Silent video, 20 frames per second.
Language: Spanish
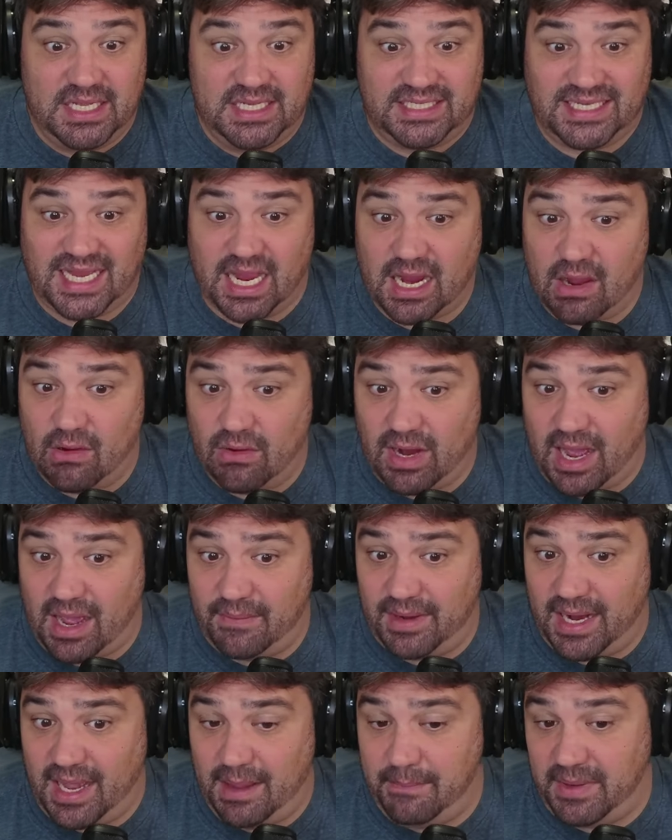Saco un
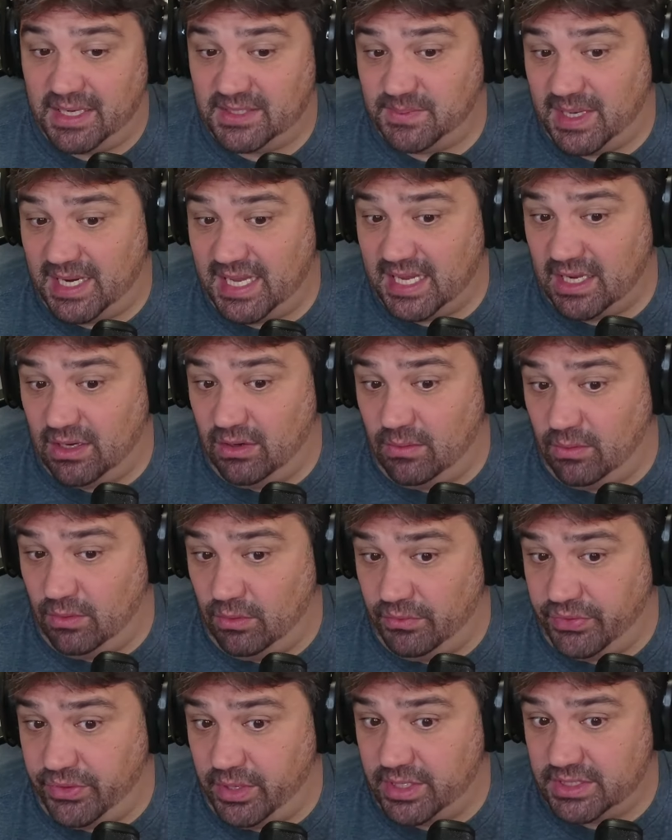Abra, más vale que lo
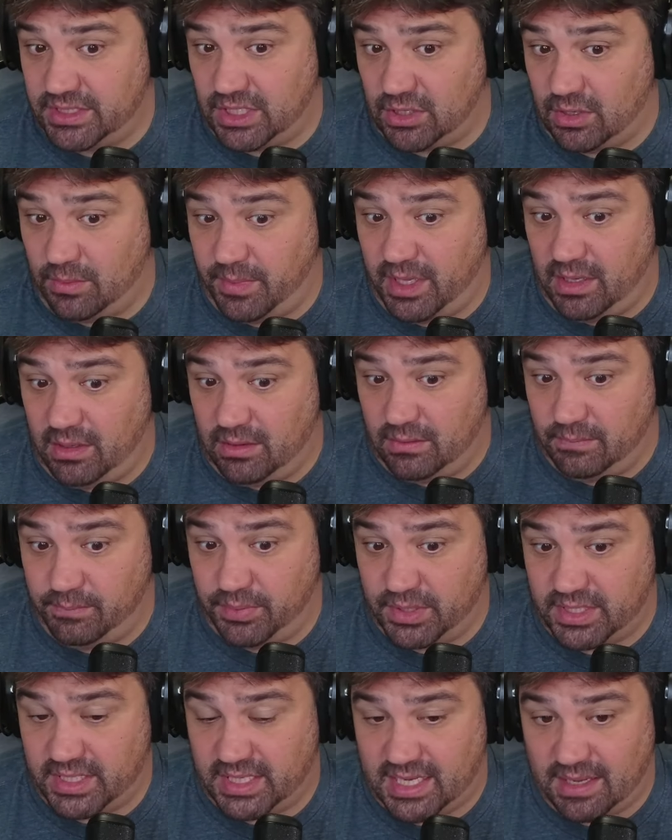evoluciones, hijo mío,
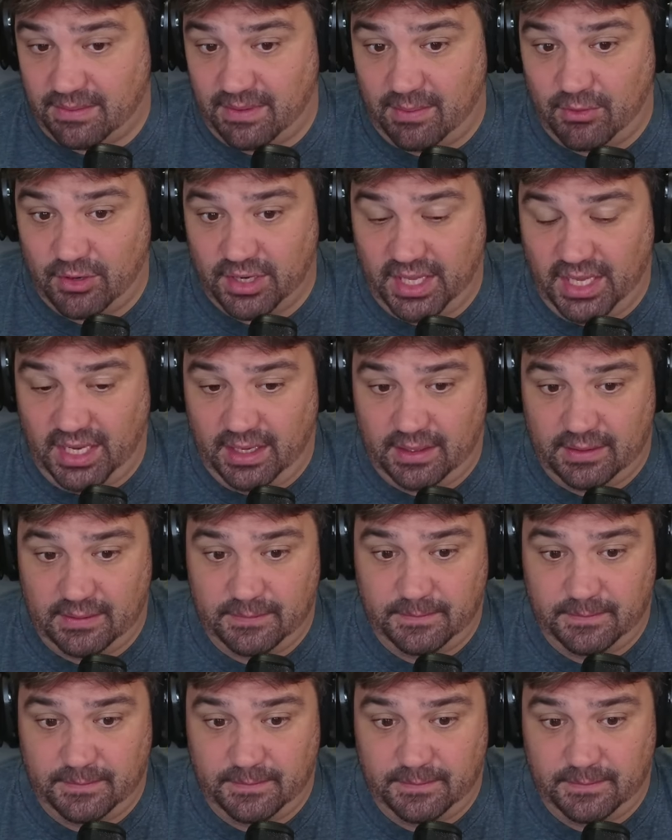porque es que va a morir.